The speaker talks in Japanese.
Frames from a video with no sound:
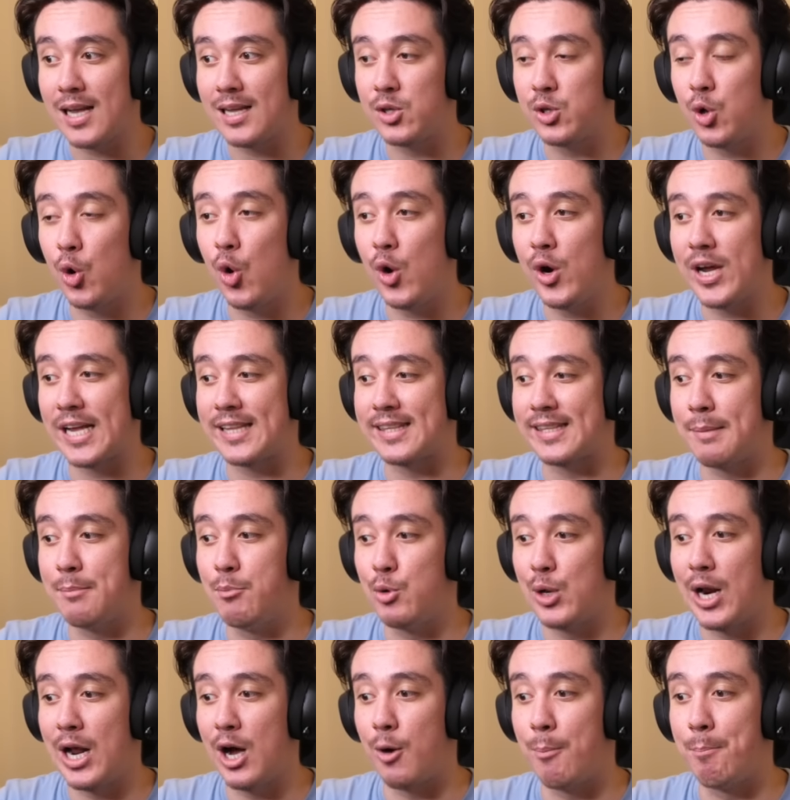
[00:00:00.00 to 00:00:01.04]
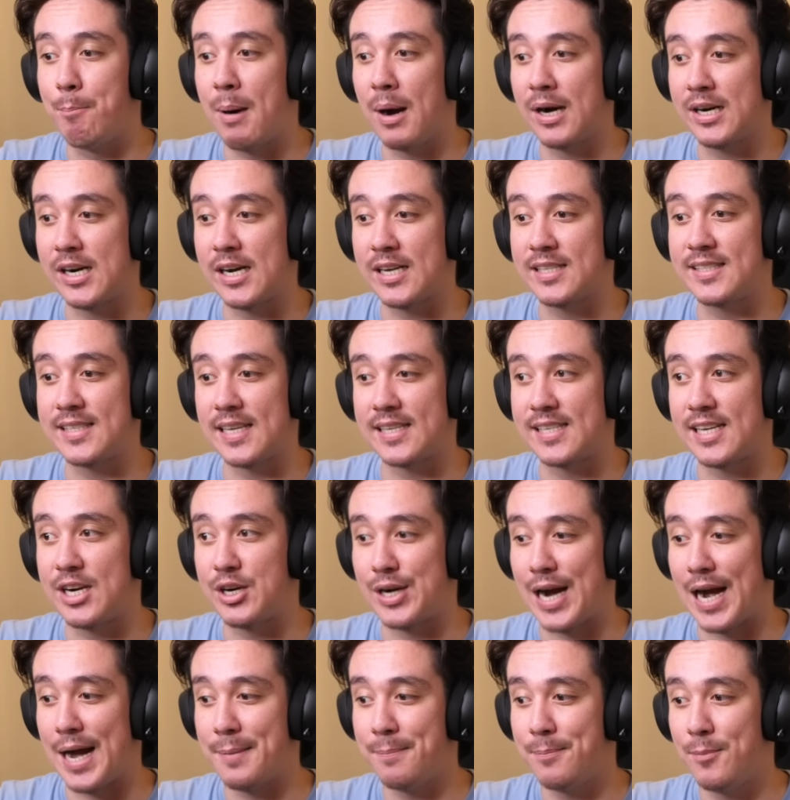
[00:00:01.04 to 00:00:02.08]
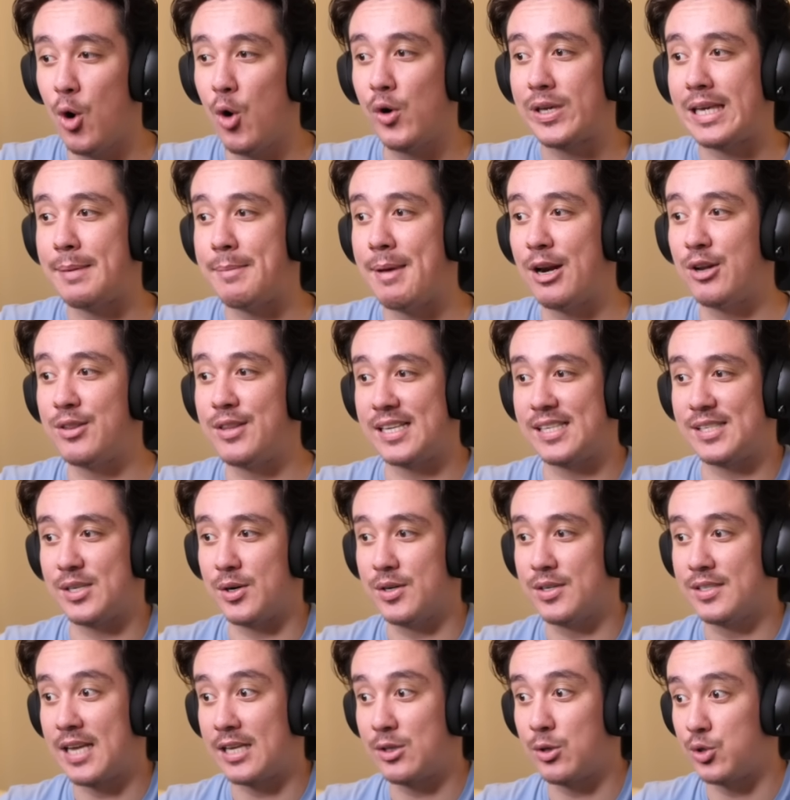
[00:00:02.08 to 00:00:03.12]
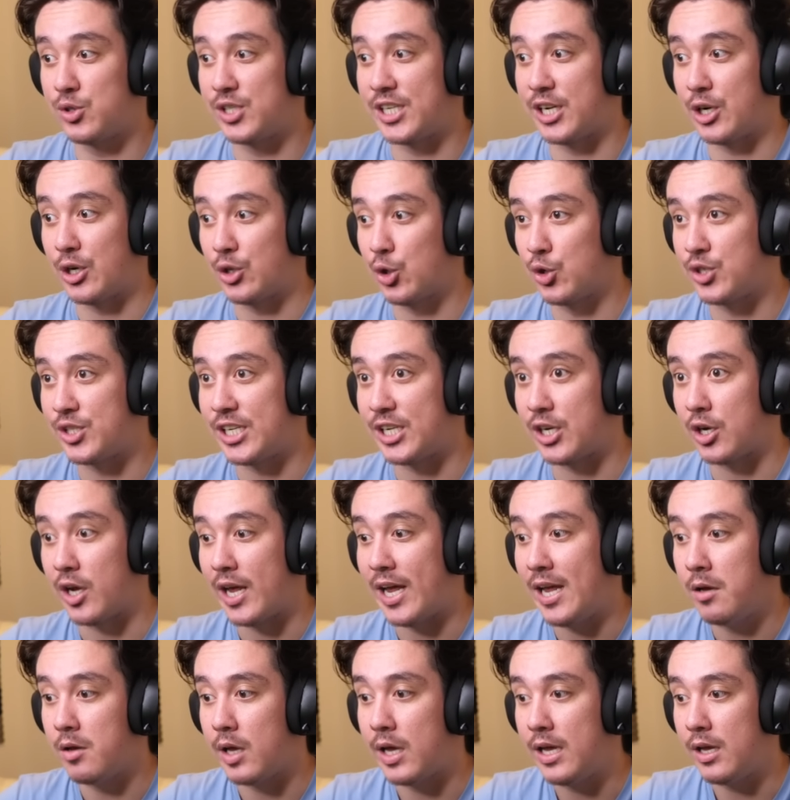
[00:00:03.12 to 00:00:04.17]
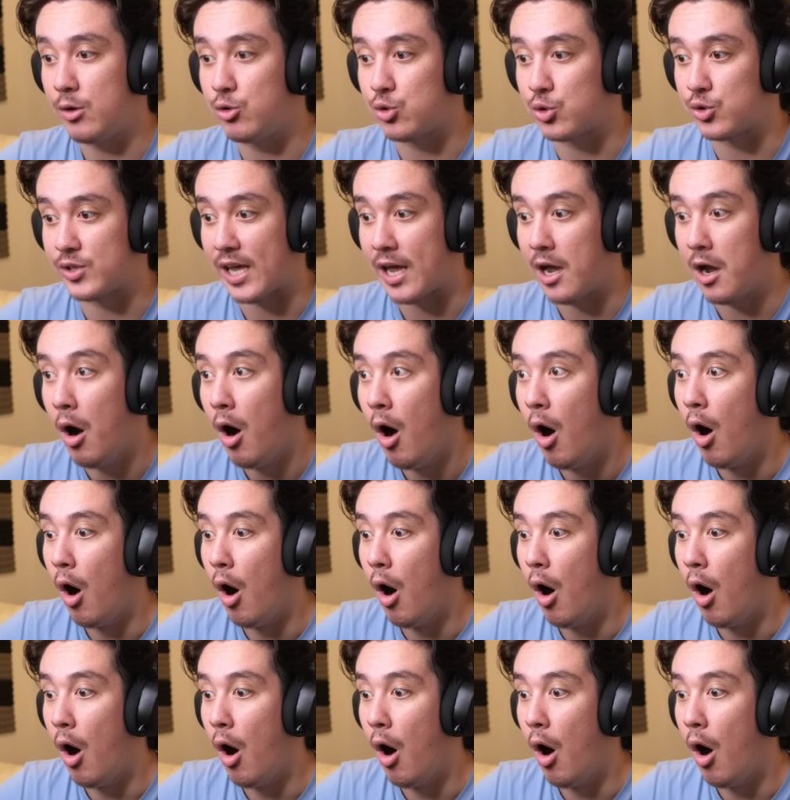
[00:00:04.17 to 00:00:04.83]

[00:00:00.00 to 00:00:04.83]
がどうやって村を爆発させるかを決めるんですよさあどっち行くどっち行くええ嘘つけ